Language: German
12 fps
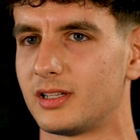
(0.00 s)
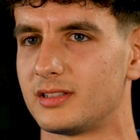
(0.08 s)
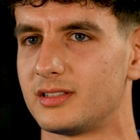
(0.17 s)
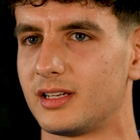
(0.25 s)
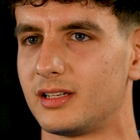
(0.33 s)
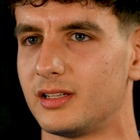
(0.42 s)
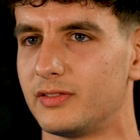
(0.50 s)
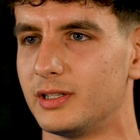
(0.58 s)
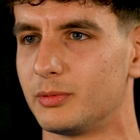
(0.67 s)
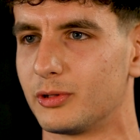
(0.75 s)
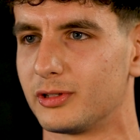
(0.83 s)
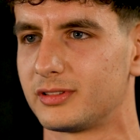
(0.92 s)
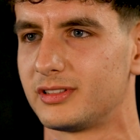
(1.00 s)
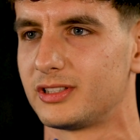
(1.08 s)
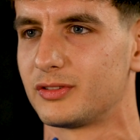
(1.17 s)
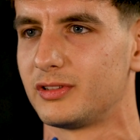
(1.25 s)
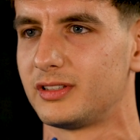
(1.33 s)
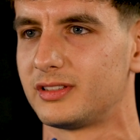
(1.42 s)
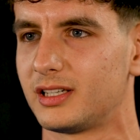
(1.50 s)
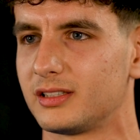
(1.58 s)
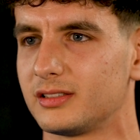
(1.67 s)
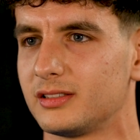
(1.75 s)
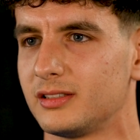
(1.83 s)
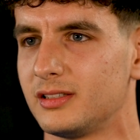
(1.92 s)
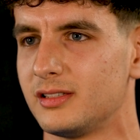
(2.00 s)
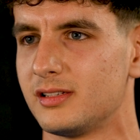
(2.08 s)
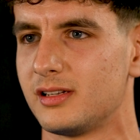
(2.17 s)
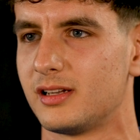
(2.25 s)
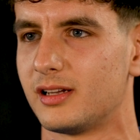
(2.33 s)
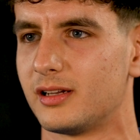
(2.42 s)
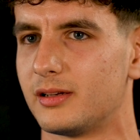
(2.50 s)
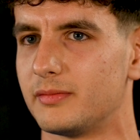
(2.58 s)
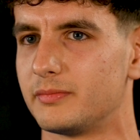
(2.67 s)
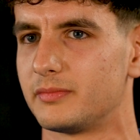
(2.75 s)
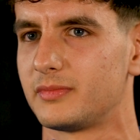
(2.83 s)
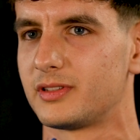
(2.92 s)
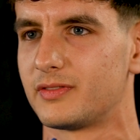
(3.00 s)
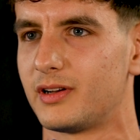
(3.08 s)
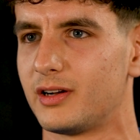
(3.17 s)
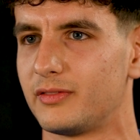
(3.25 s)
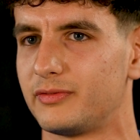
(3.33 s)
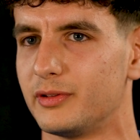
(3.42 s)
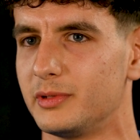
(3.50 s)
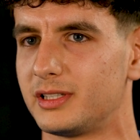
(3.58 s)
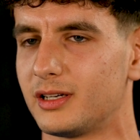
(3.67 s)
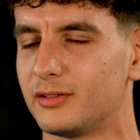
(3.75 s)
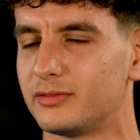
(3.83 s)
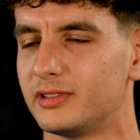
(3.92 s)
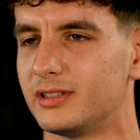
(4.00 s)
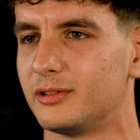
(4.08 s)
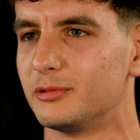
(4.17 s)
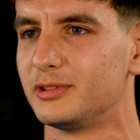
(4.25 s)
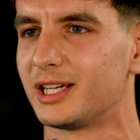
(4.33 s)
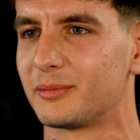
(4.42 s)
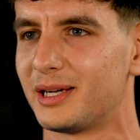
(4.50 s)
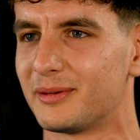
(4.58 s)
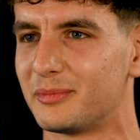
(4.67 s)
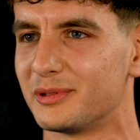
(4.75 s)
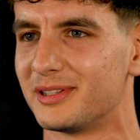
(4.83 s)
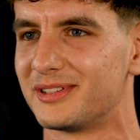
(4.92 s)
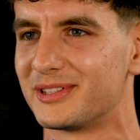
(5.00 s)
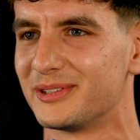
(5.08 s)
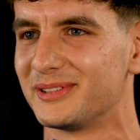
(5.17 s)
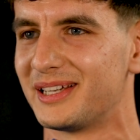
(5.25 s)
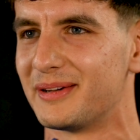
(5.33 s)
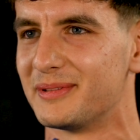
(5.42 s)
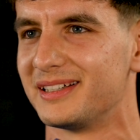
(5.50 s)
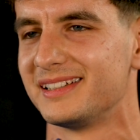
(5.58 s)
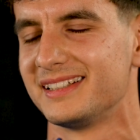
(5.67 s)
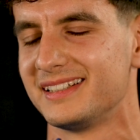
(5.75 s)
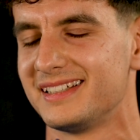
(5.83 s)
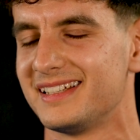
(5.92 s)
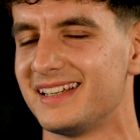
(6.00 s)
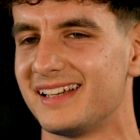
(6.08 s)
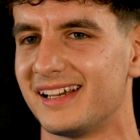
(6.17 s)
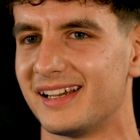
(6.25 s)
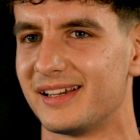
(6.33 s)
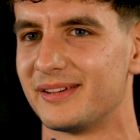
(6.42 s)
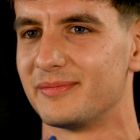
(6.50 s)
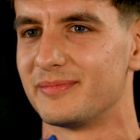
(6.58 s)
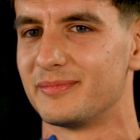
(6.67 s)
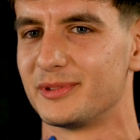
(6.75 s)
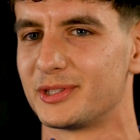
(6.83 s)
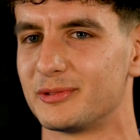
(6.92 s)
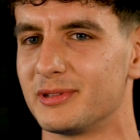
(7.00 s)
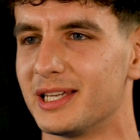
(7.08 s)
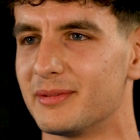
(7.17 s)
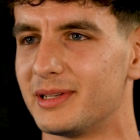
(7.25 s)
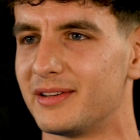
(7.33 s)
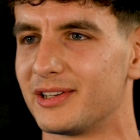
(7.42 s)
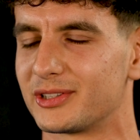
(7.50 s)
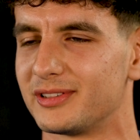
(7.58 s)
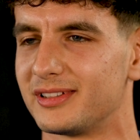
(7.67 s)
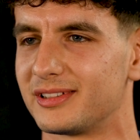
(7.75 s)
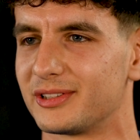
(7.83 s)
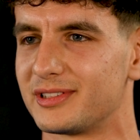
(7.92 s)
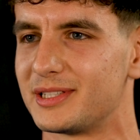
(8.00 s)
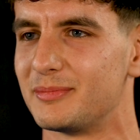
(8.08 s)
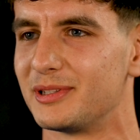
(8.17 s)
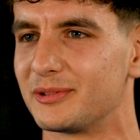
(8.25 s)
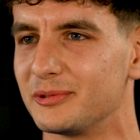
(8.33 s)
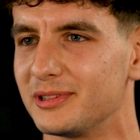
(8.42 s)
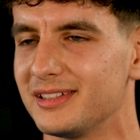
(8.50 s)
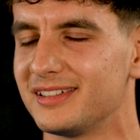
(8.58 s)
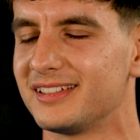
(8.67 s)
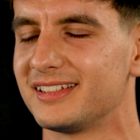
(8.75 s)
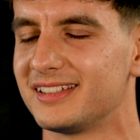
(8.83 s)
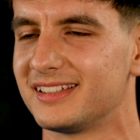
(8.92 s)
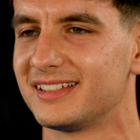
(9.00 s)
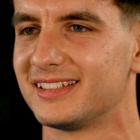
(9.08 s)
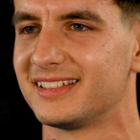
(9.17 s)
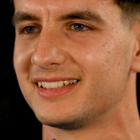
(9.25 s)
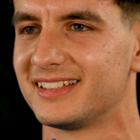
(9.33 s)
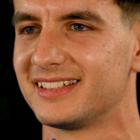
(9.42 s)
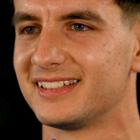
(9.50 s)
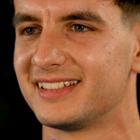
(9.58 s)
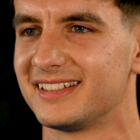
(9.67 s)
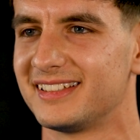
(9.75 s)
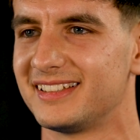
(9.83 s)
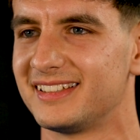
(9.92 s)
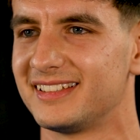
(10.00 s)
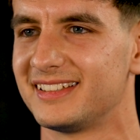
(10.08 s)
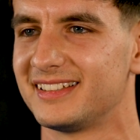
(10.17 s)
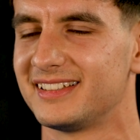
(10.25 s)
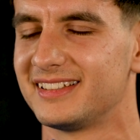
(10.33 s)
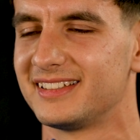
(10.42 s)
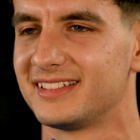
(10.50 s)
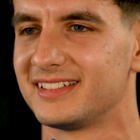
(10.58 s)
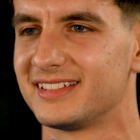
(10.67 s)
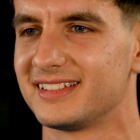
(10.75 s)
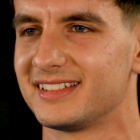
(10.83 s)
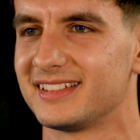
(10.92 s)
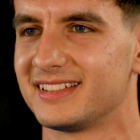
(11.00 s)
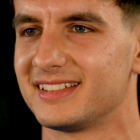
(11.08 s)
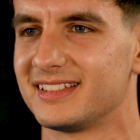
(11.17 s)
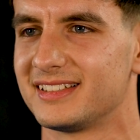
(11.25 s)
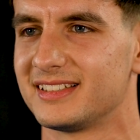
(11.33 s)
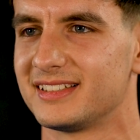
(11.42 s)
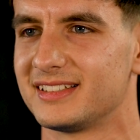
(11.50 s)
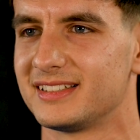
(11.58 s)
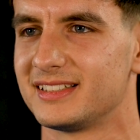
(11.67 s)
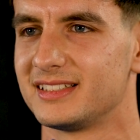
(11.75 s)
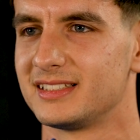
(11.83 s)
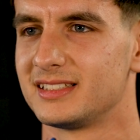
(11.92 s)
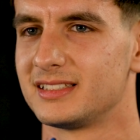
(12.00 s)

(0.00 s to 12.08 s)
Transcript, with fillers: Tatsächlich Philipp Kostic, würde ich sagen. Ähm, zwar für mich auf einer undankbaren Position, aber ähm, muss zugeben, der war schon, schon ziemlich gut. Dein bisher bester Gegenspieler im Training?